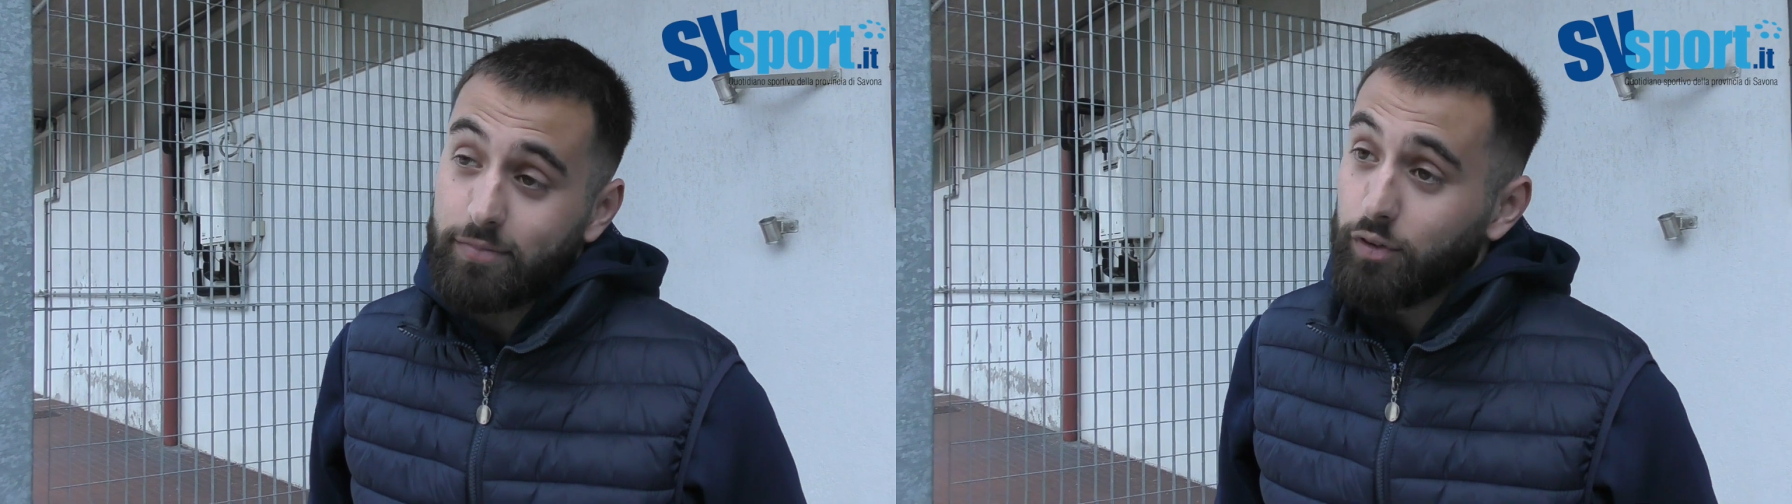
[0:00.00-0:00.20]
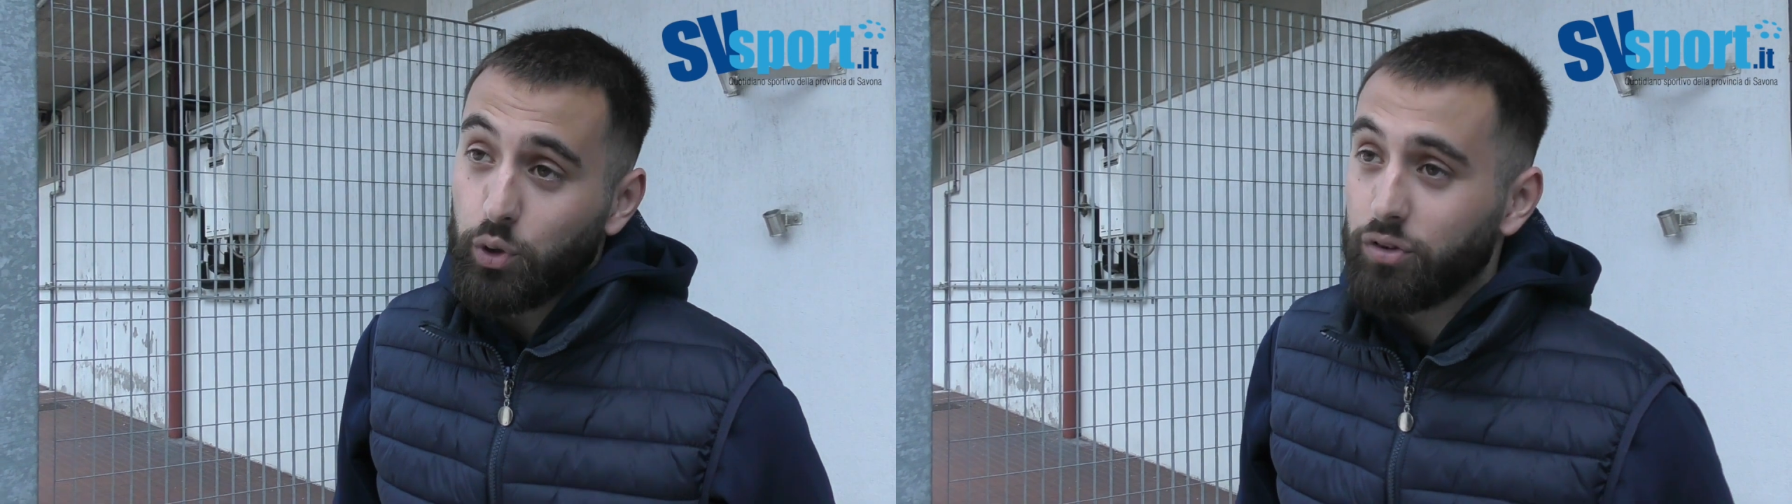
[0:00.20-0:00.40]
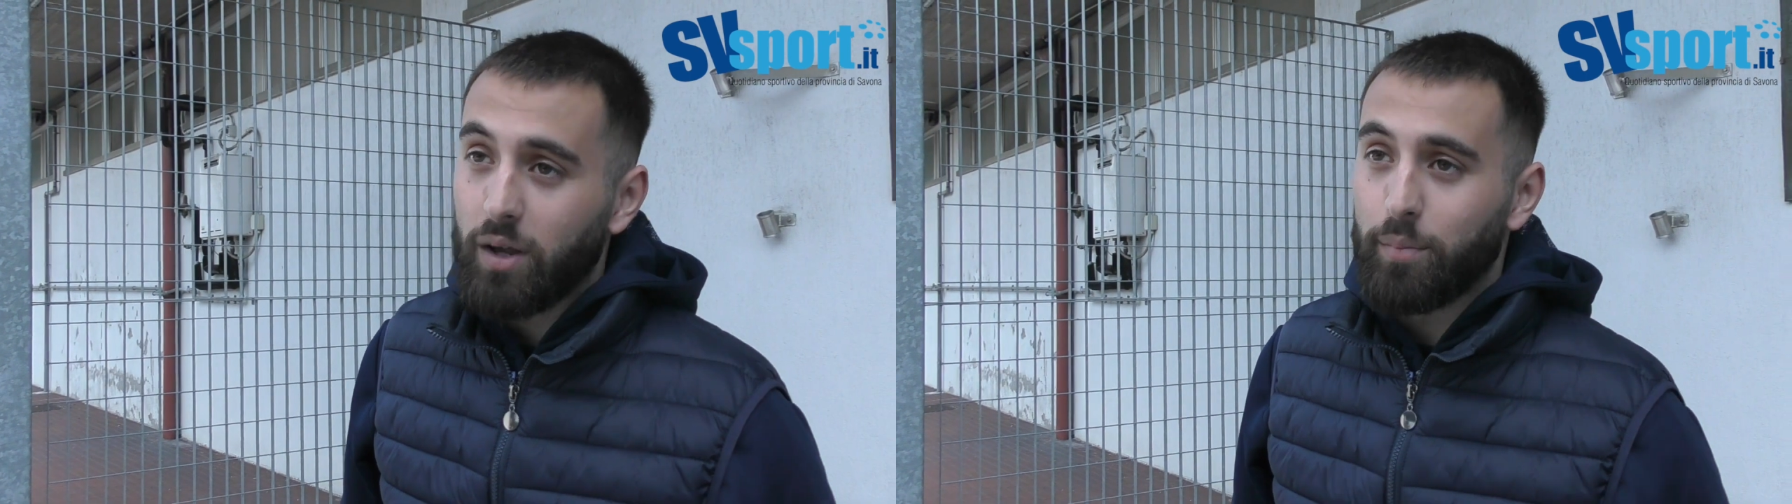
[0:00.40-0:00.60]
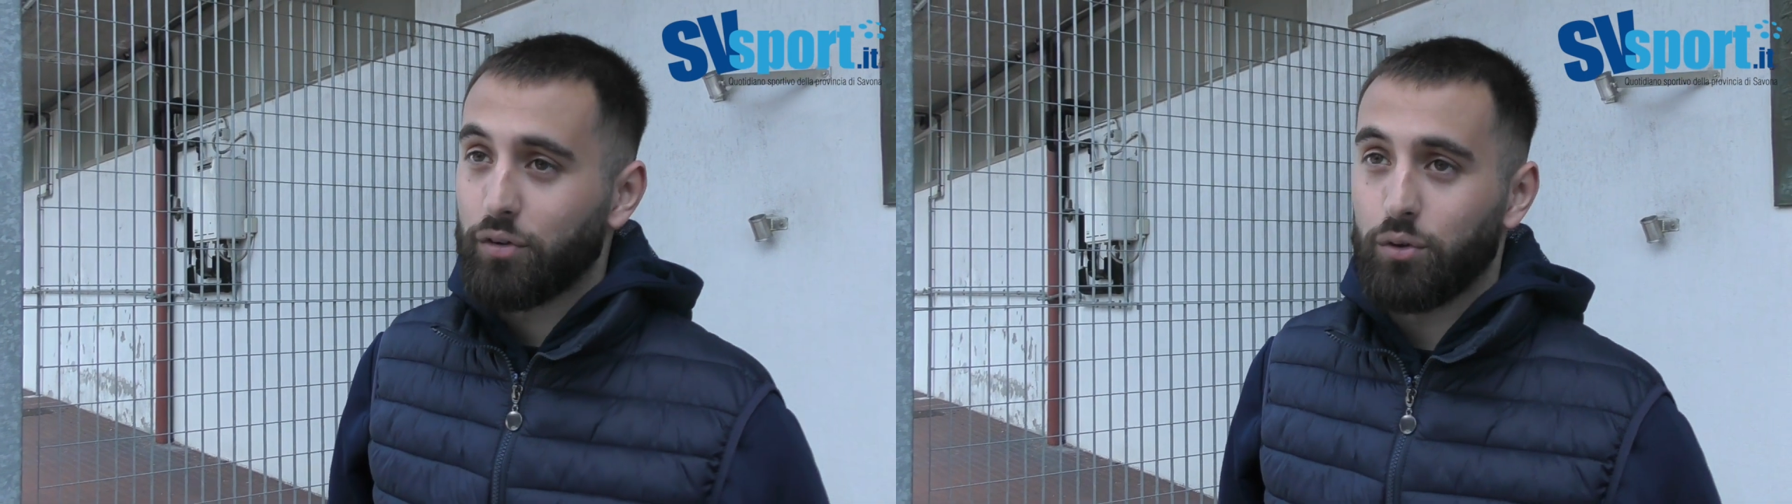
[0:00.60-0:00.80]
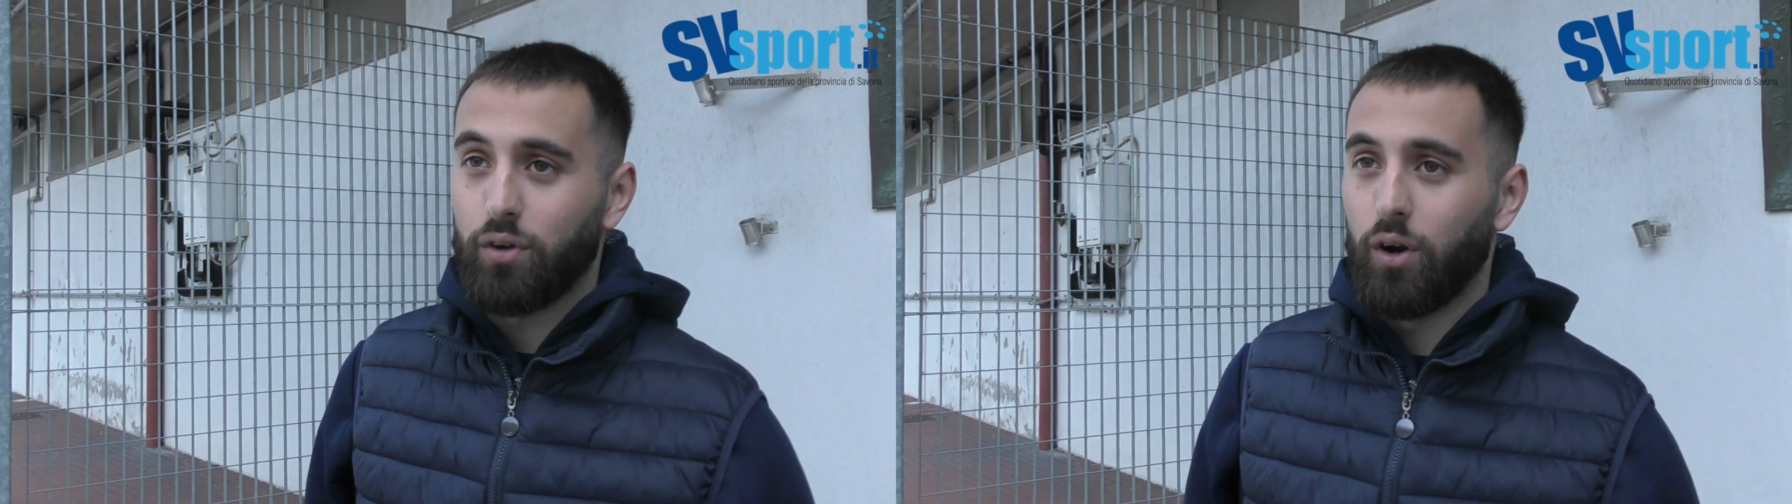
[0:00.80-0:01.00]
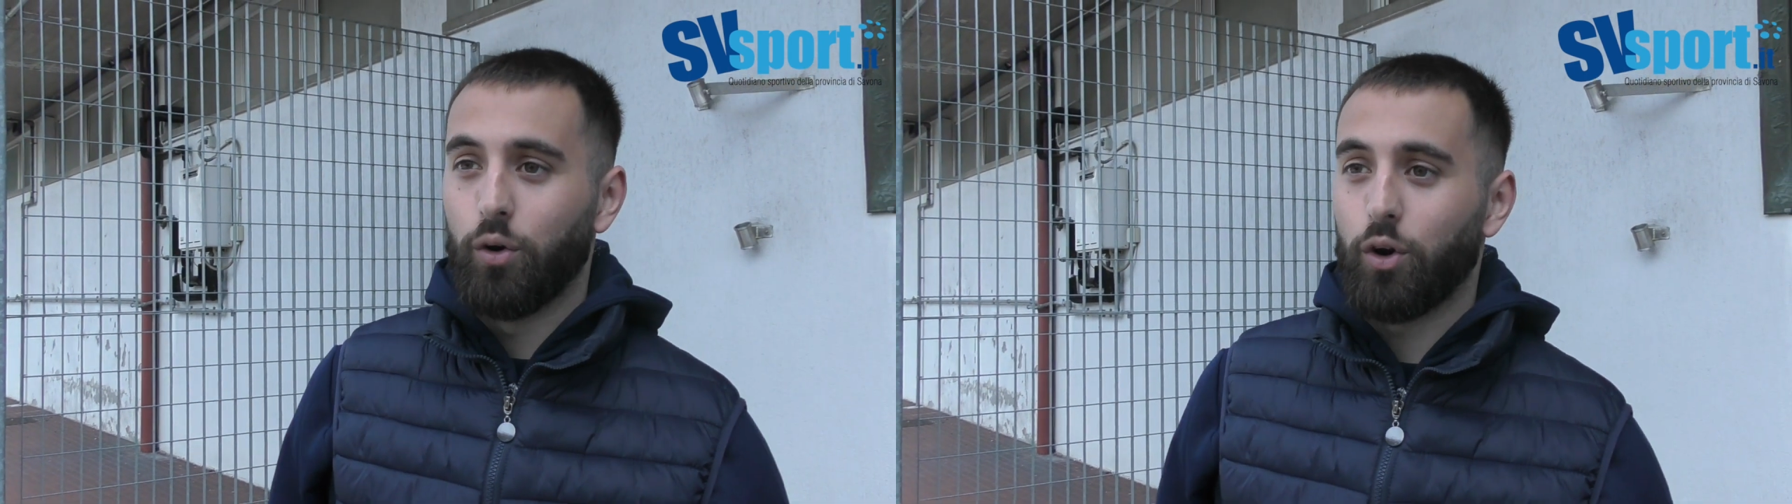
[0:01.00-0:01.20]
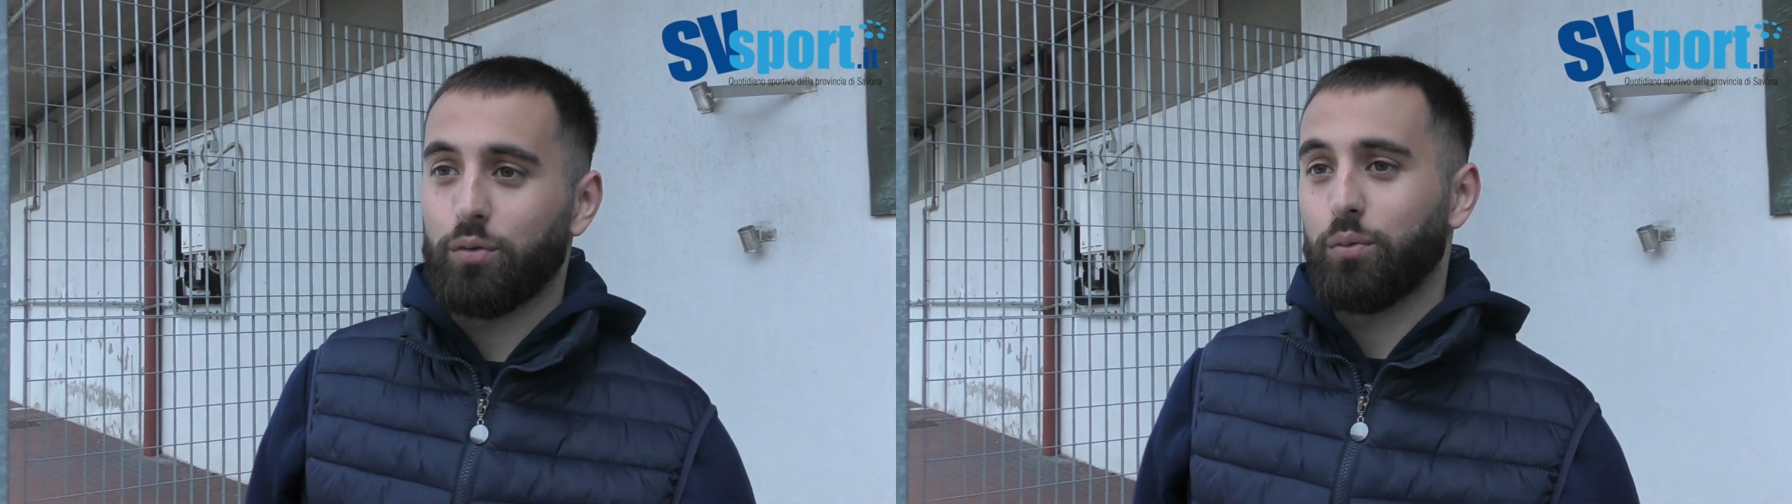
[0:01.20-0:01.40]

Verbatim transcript: vado sempre sotto da loro,